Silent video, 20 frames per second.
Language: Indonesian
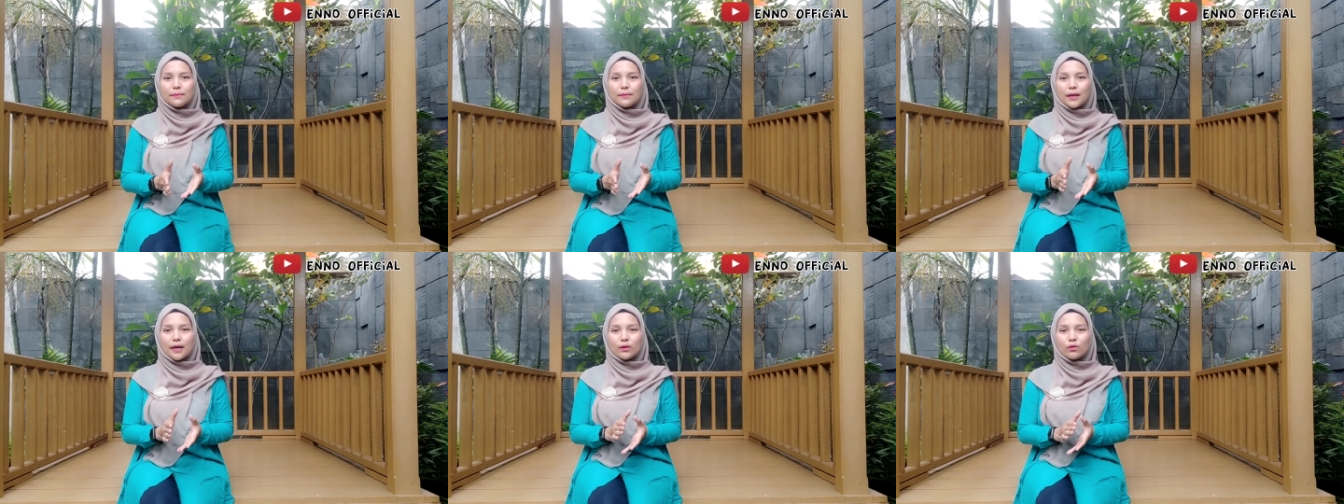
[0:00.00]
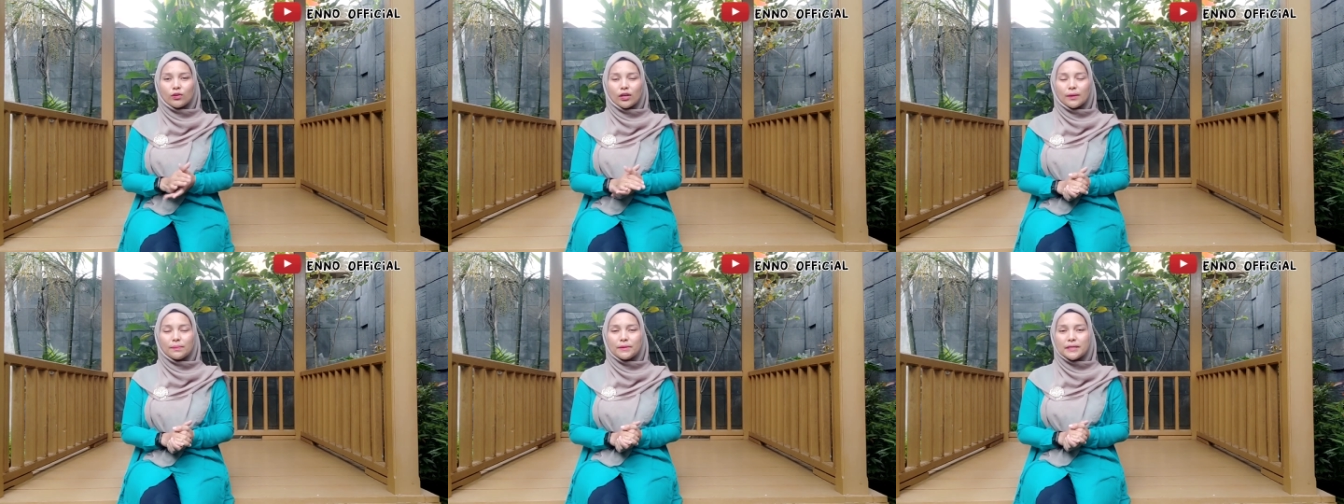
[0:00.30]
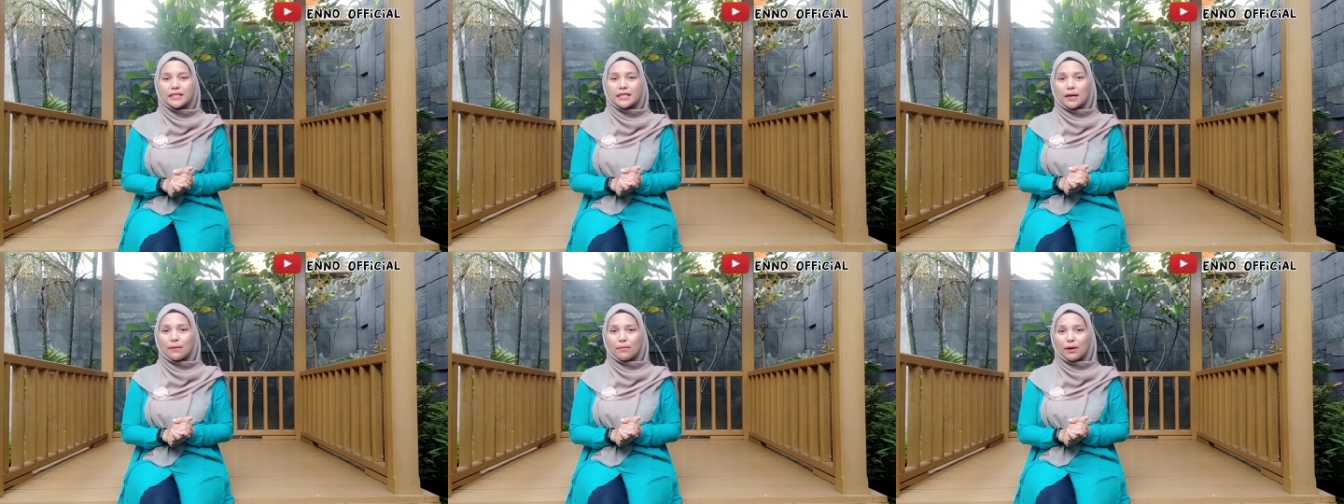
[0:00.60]
melakukan
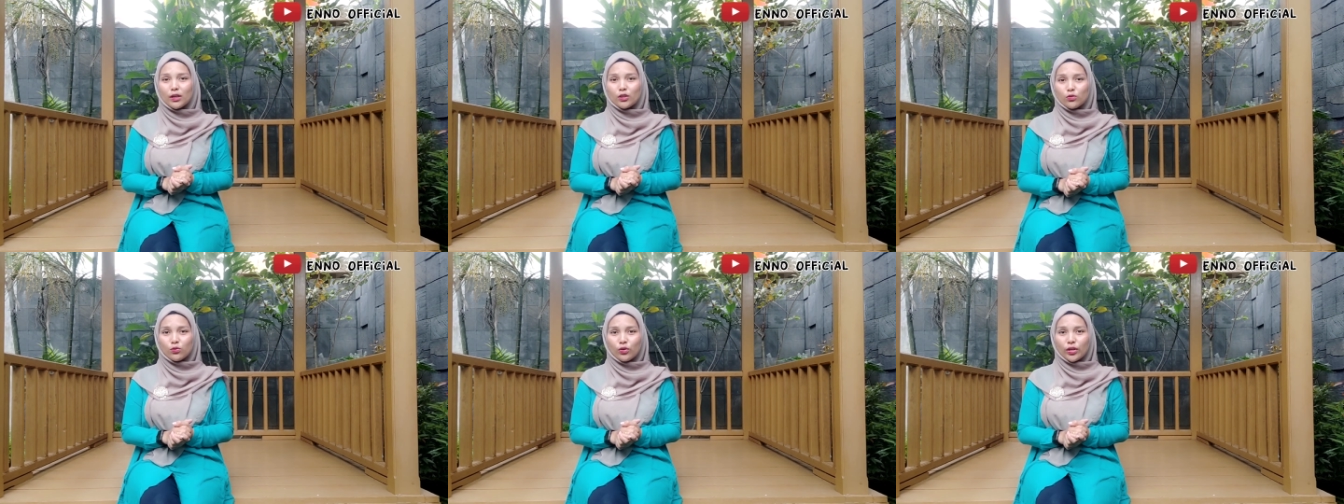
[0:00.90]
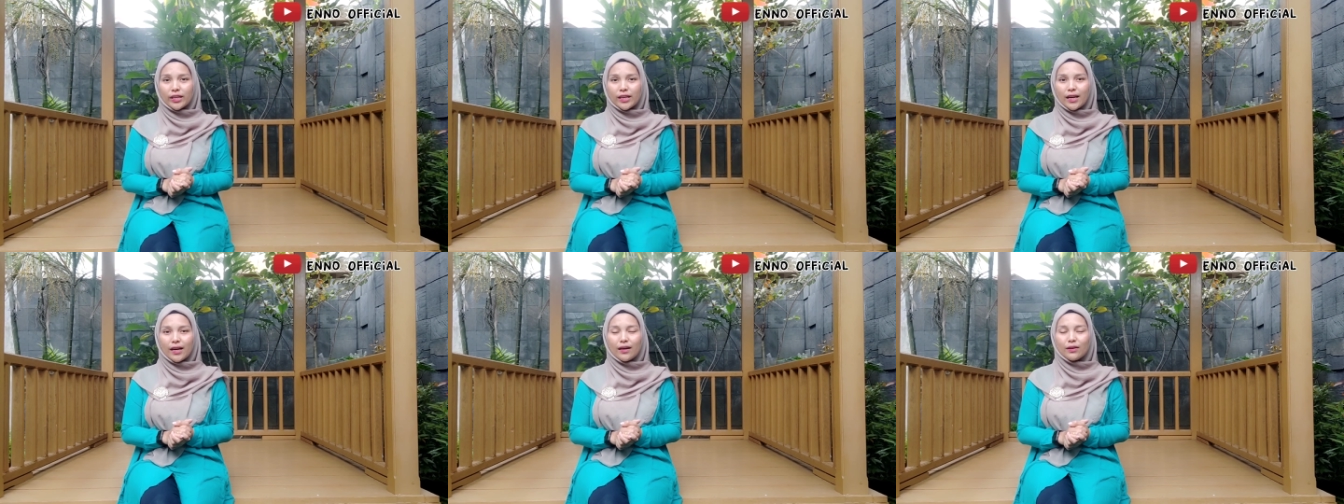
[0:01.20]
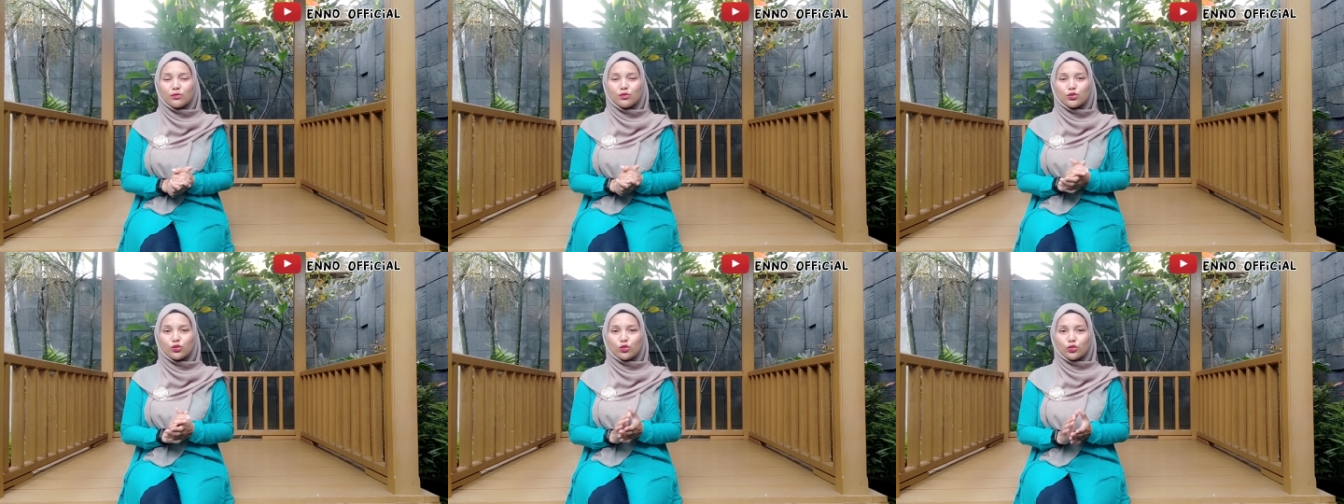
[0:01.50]
pinjaman KUR
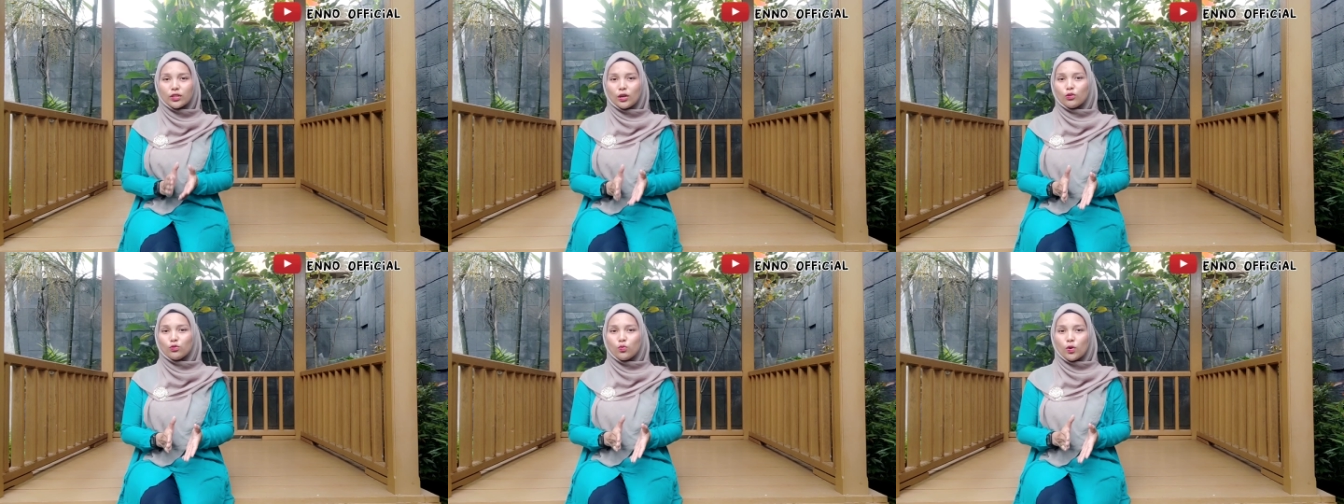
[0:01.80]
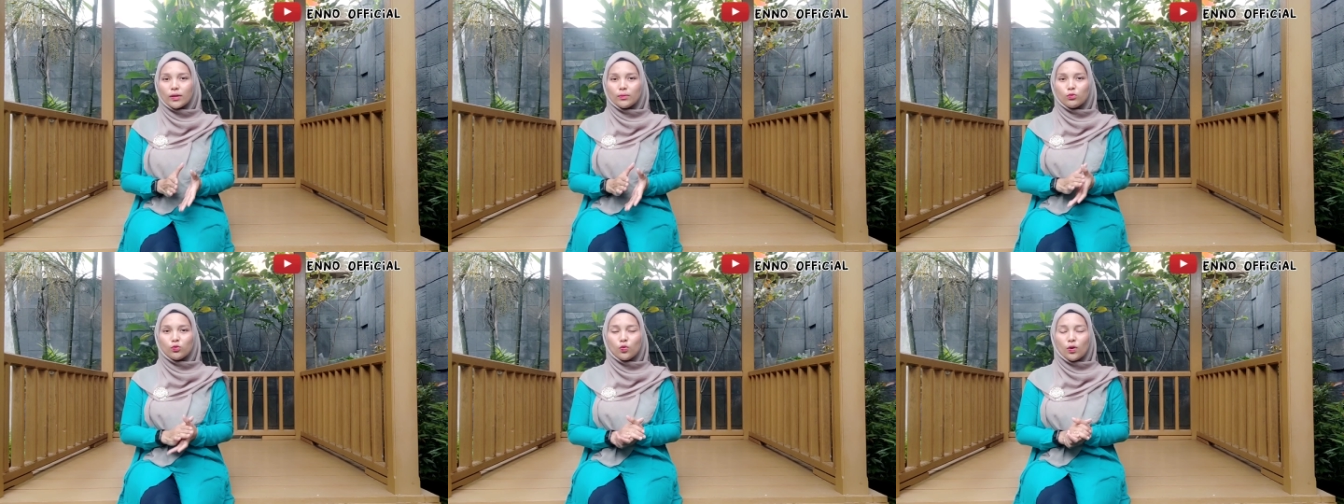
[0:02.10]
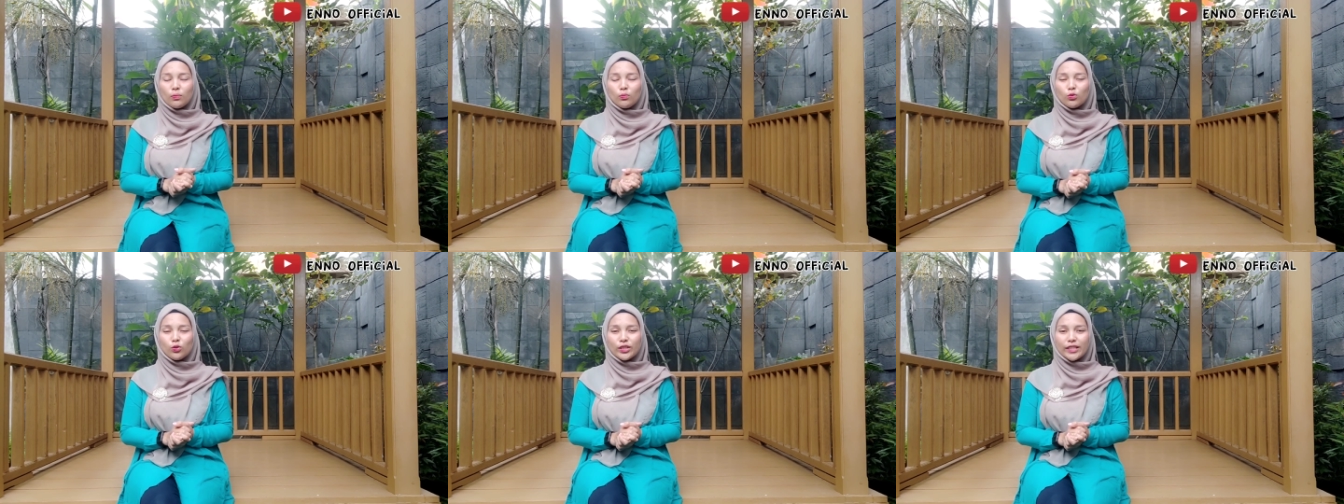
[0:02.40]
ya untuk tahun
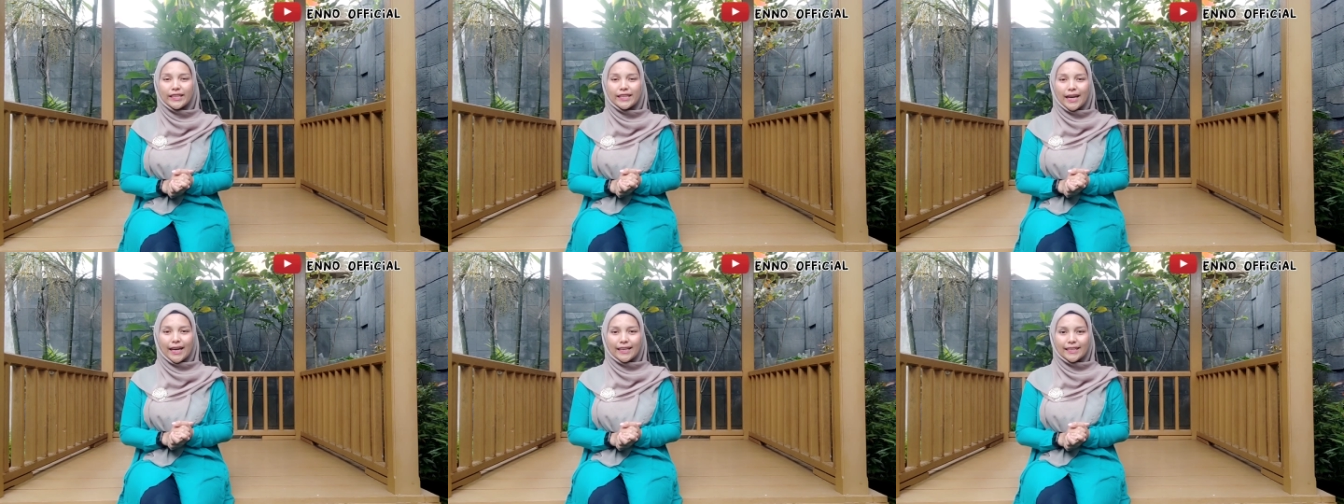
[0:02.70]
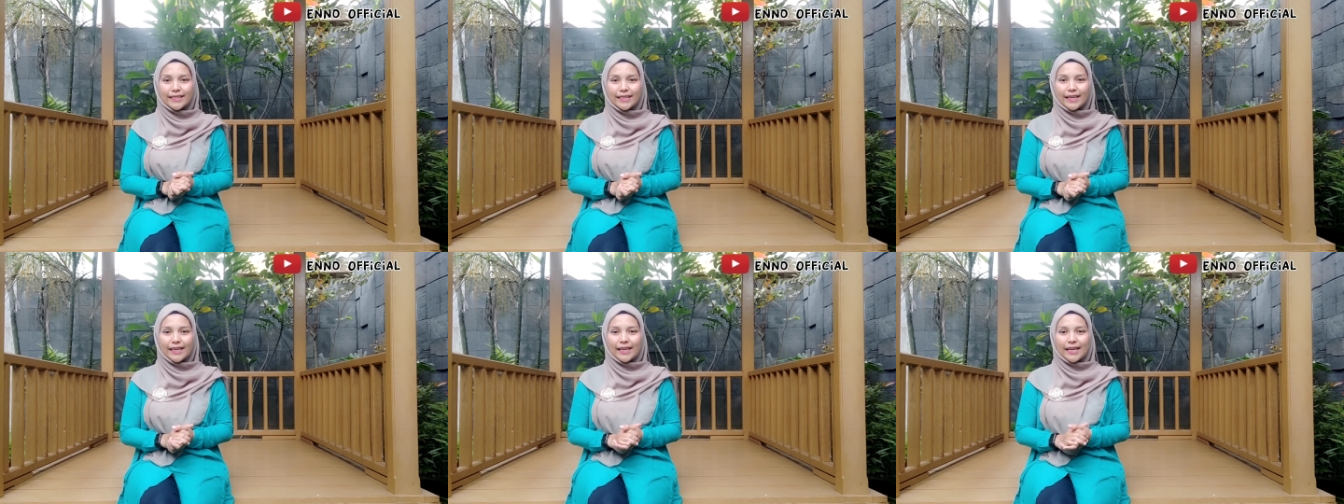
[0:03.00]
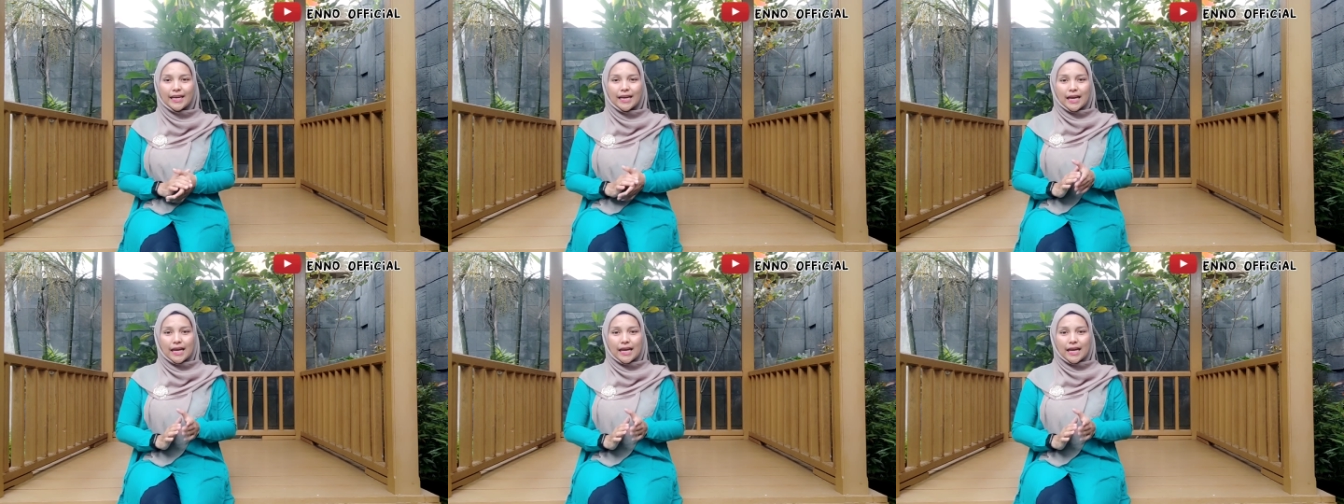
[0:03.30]
2023 ini.